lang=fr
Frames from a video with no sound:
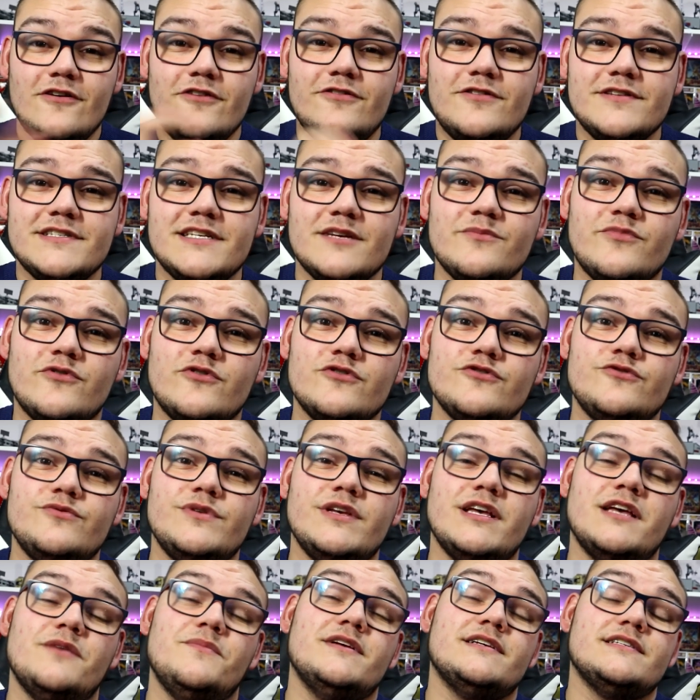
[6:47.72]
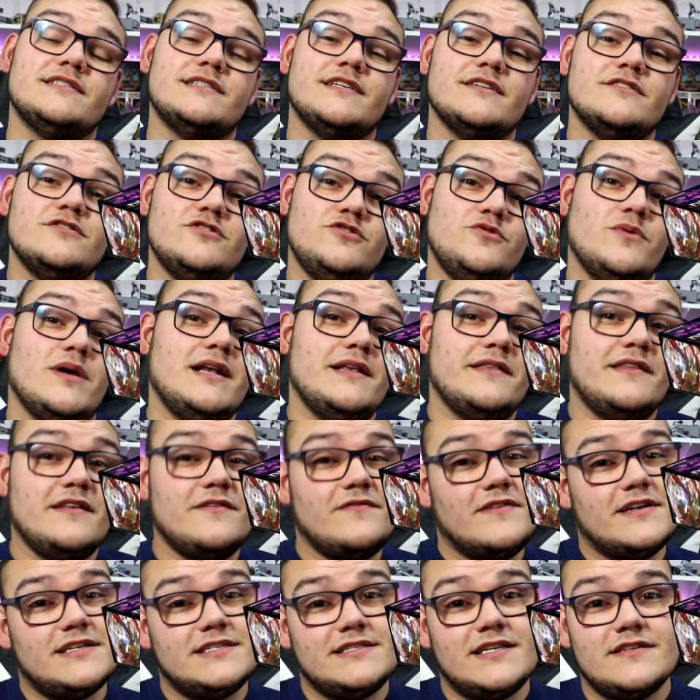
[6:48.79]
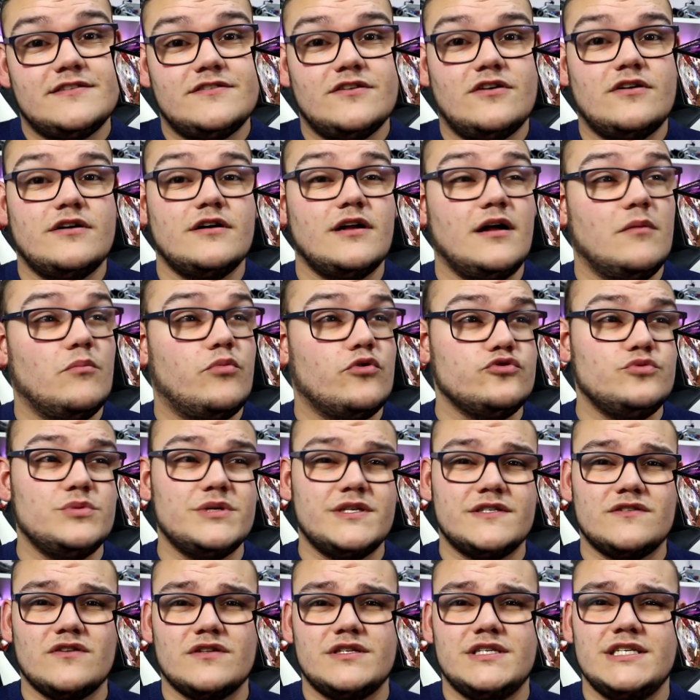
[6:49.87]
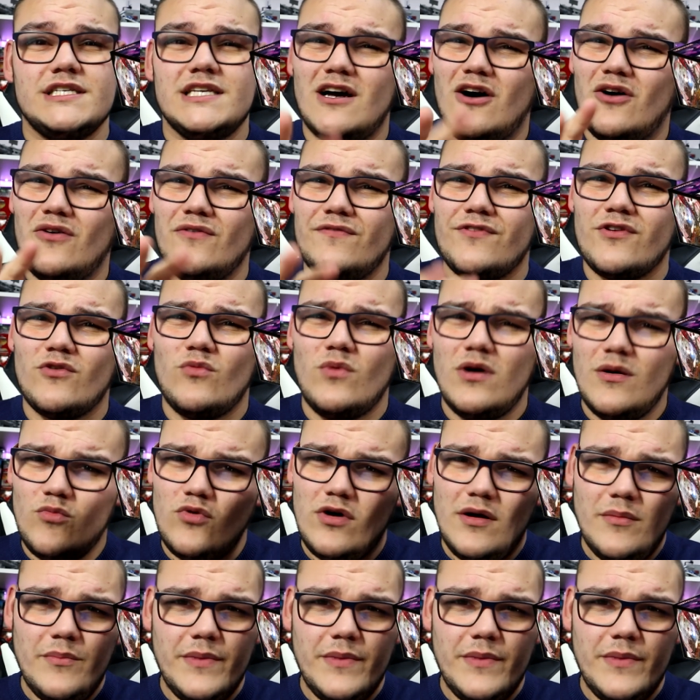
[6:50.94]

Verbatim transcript: Le deuxième produit, eh bien, c'est Duel Devastator, un produit qui est sorti il y a environ un mois.